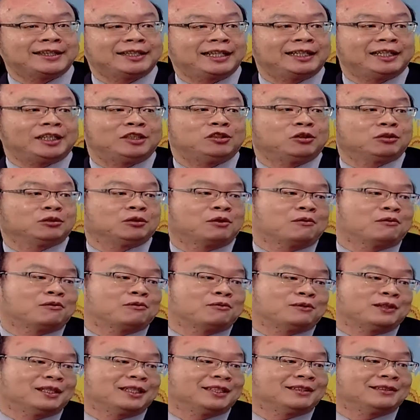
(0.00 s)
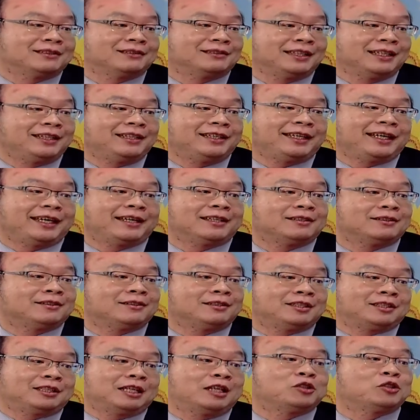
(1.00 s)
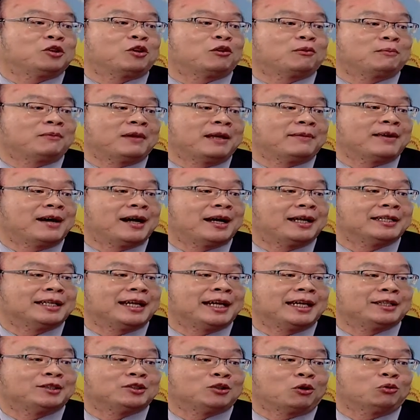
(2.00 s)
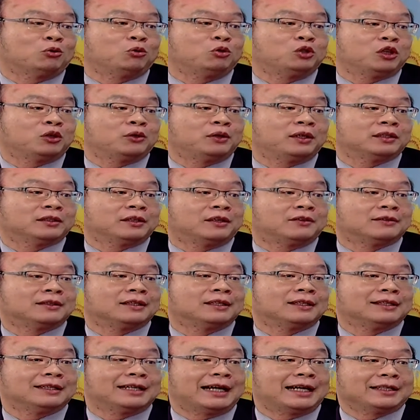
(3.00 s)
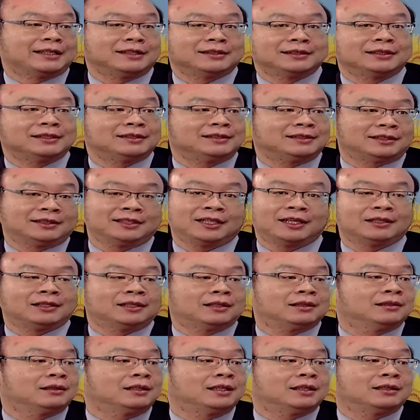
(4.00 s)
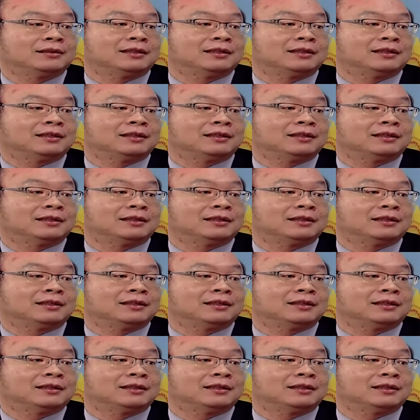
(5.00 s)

弟弟就痛苦了，一年血肿没办法再走路就会痛。是，他哥哥知道了，一个